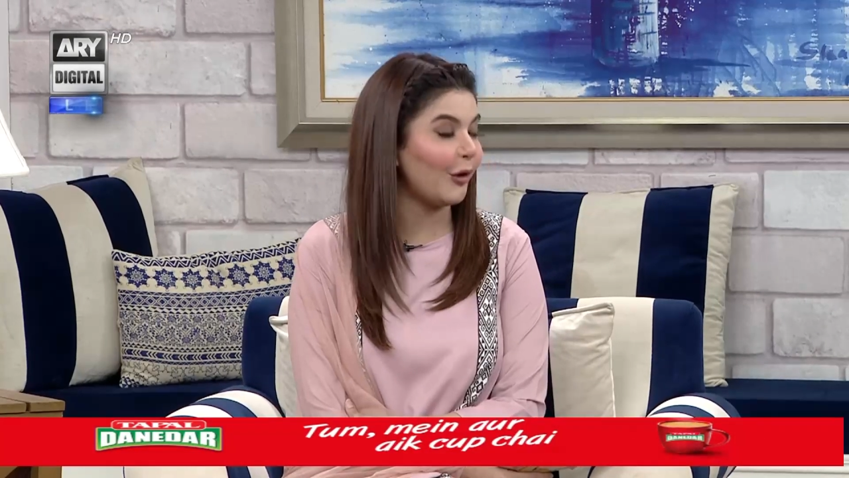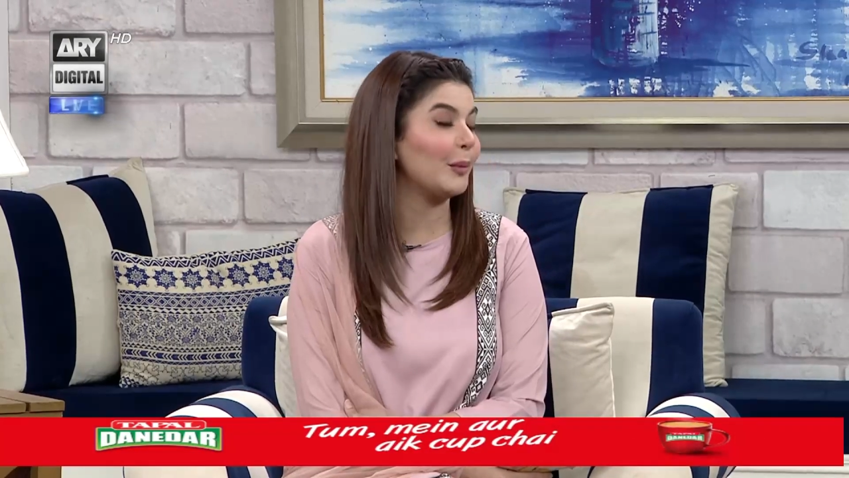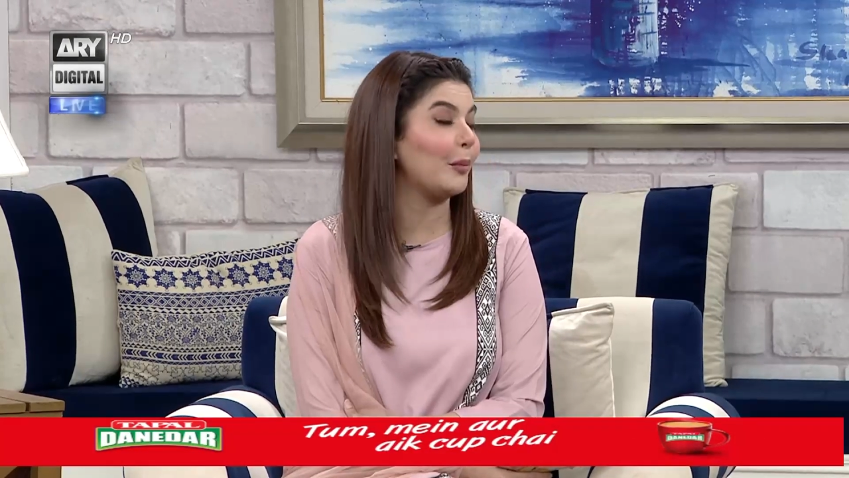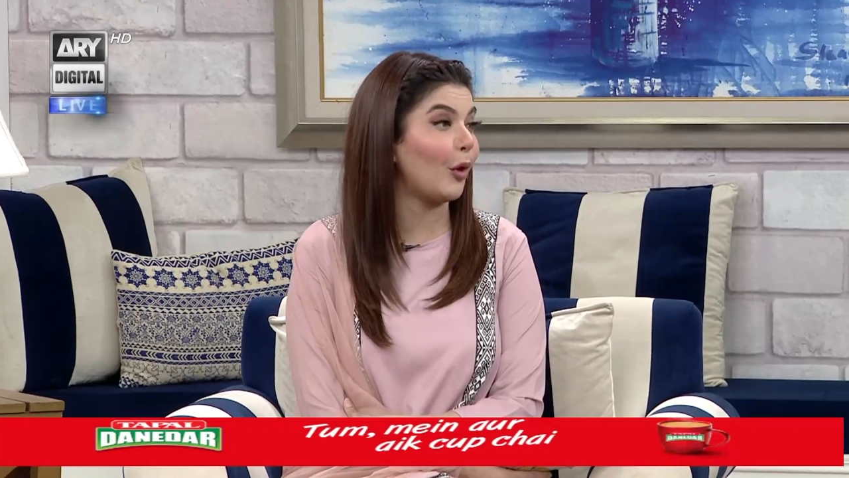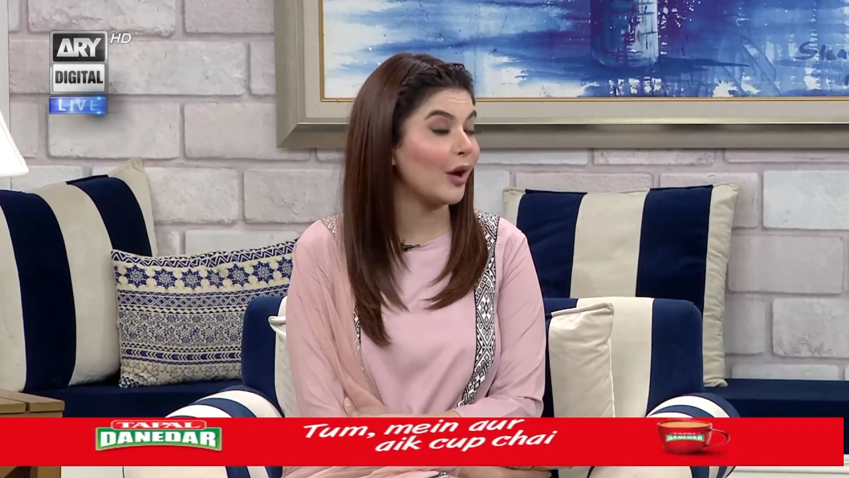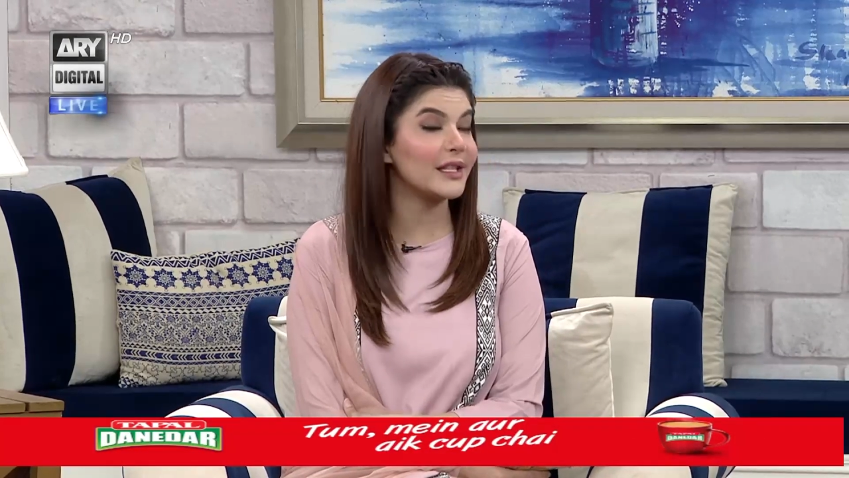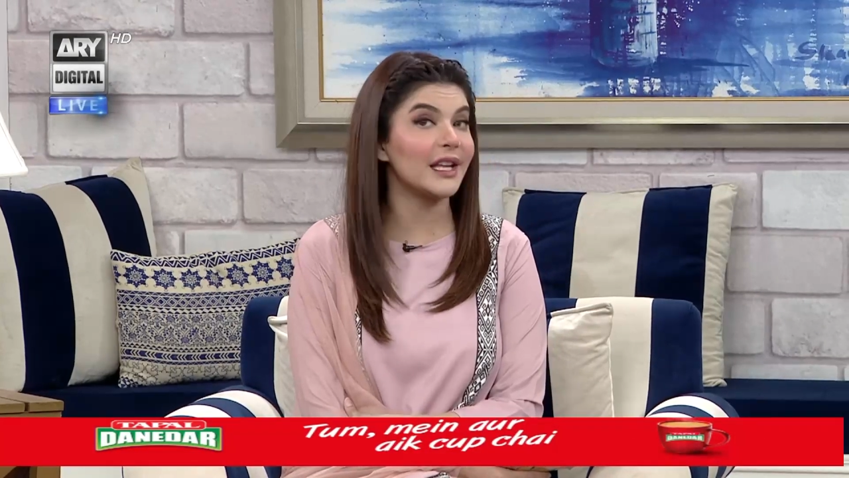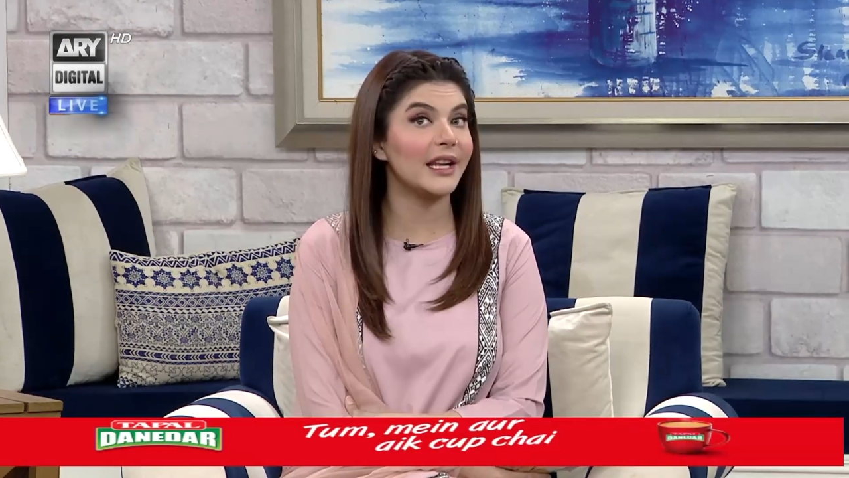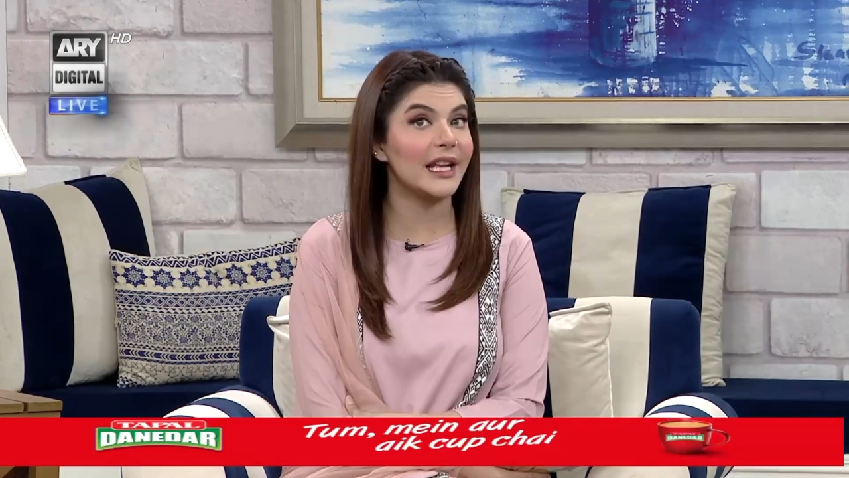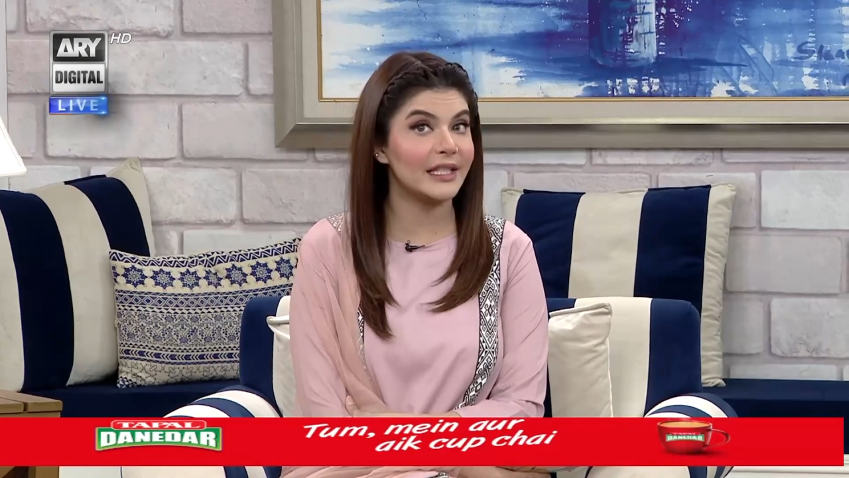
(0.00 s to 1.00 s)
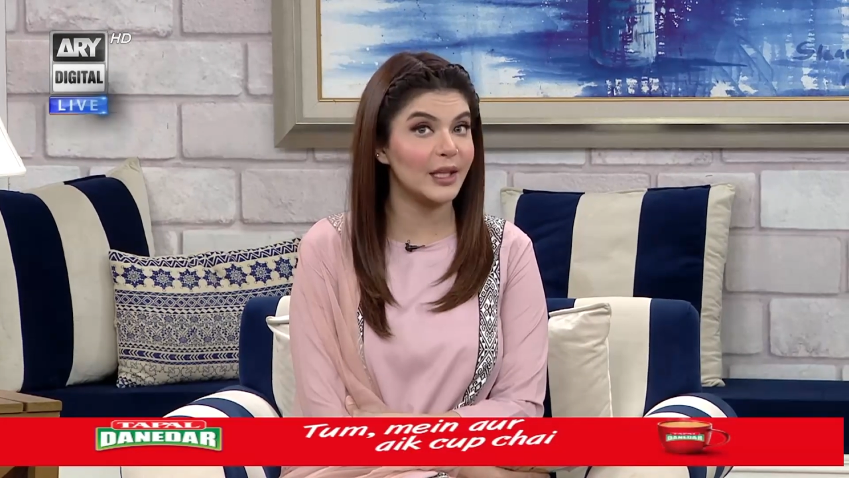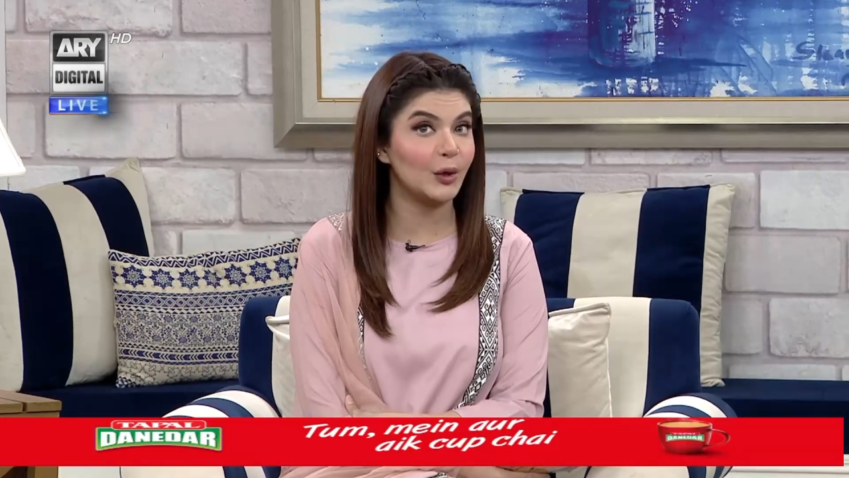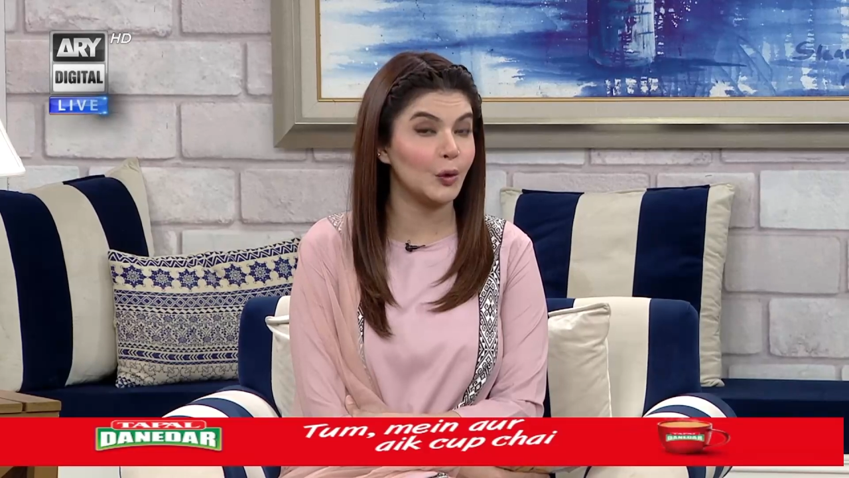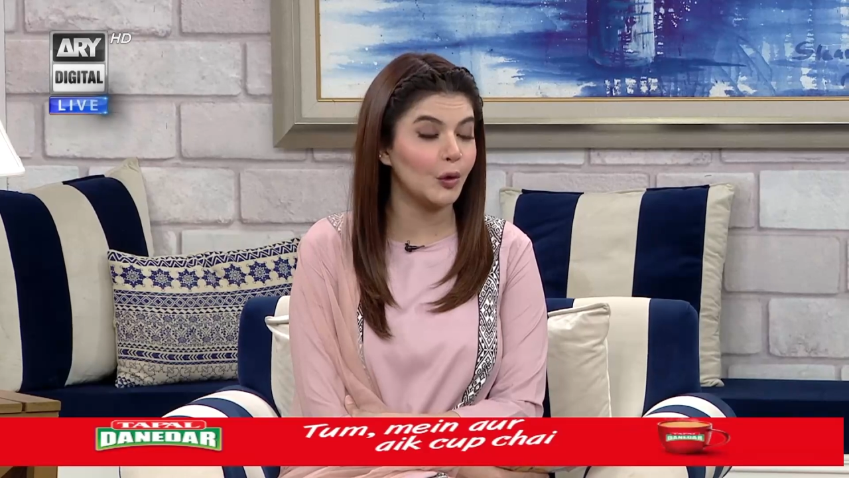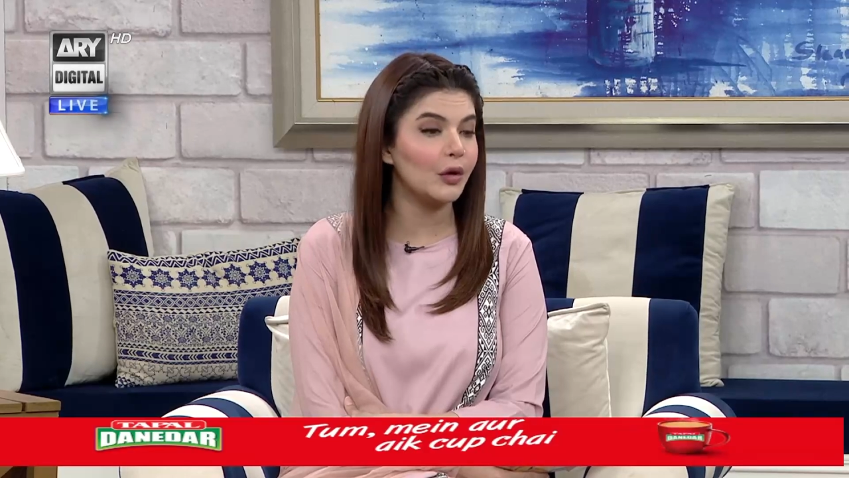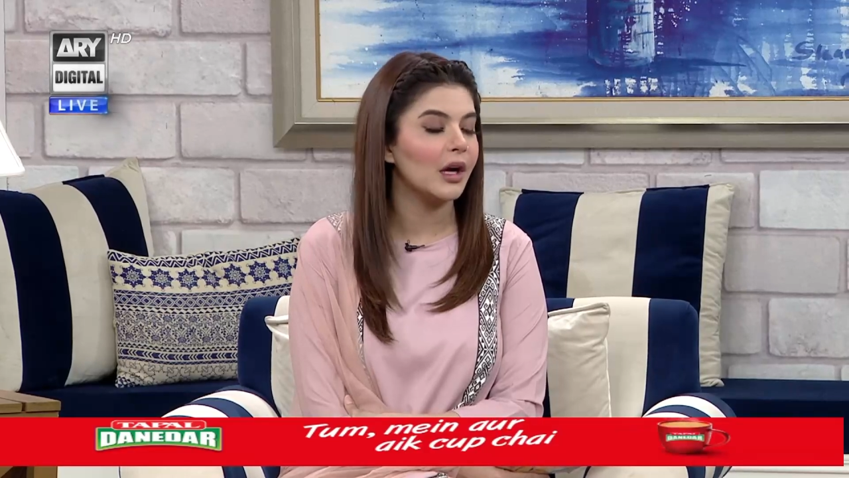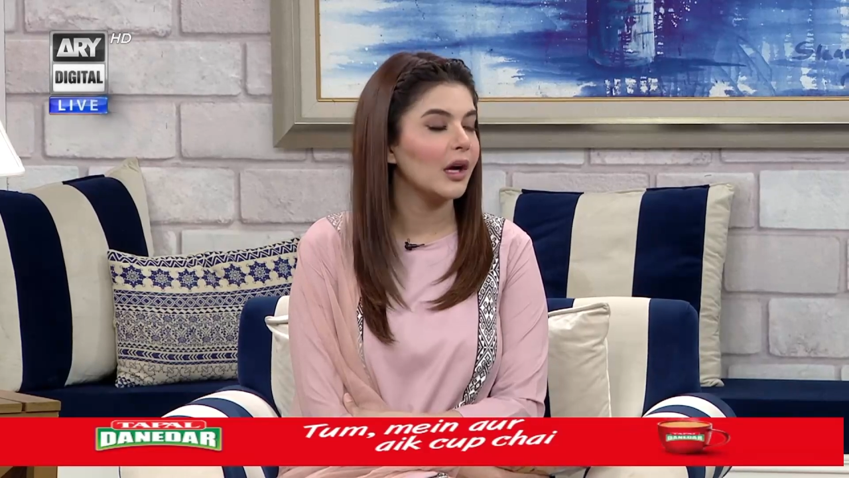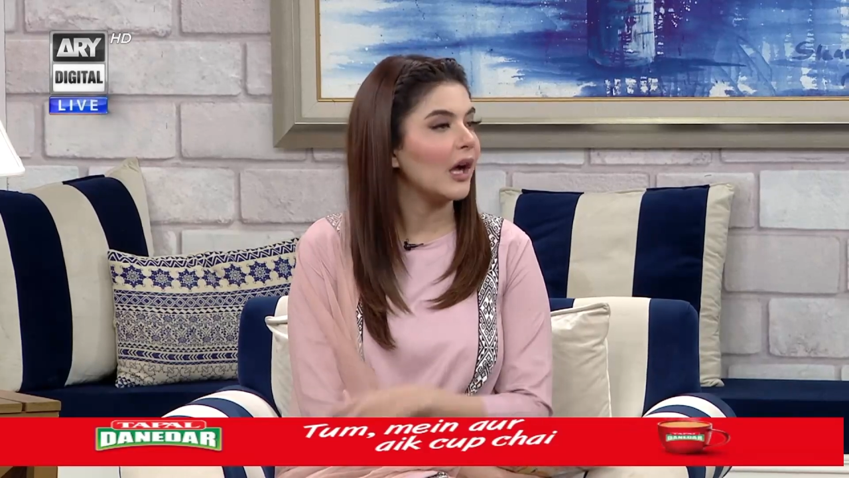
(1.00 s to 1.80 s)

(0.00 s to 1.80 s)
और बहुत सारे ऐसे लोग